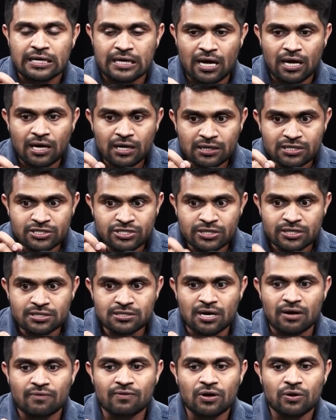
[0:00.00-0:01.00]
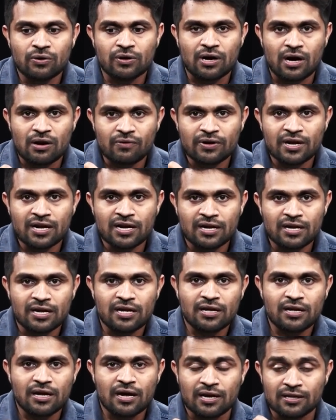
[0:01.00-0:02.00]
క్యారెక్టరిస్టిక్స్ ఆవిడలోకి రావడానికి
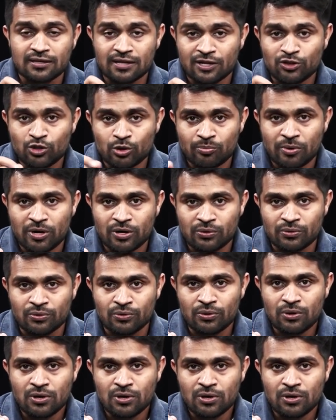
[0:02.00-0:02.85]
అండ్ దాంతోపాటు